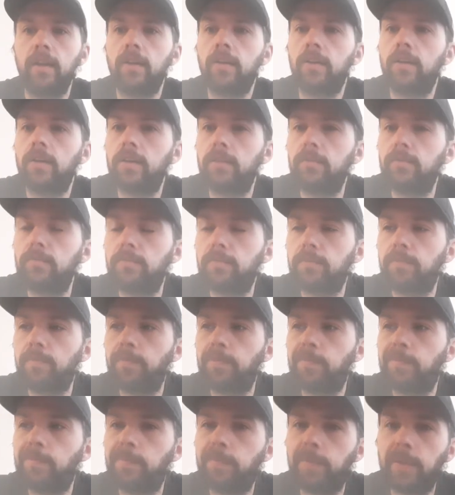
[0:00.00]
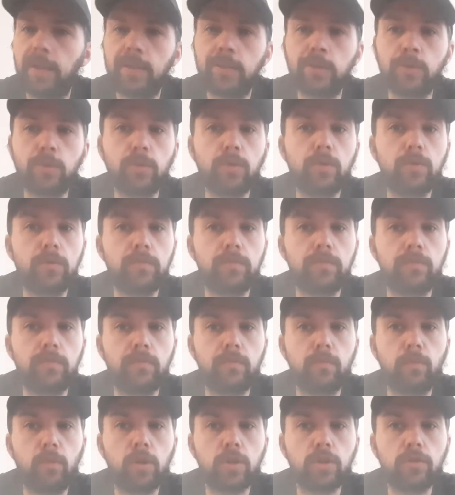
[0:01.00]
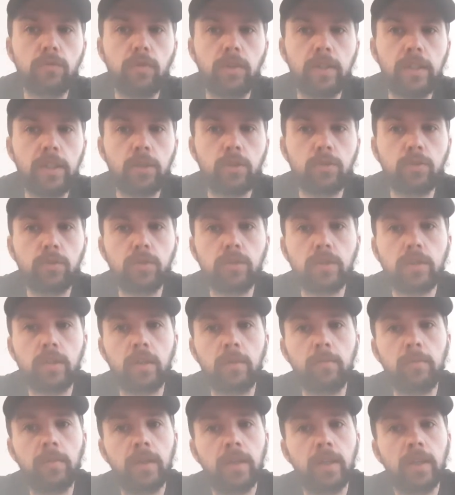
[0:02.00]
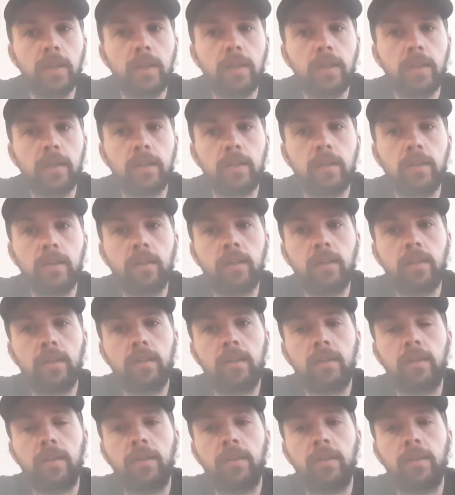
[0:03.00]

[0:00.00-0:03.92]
euh, perso, moi je vois les choses comme euh,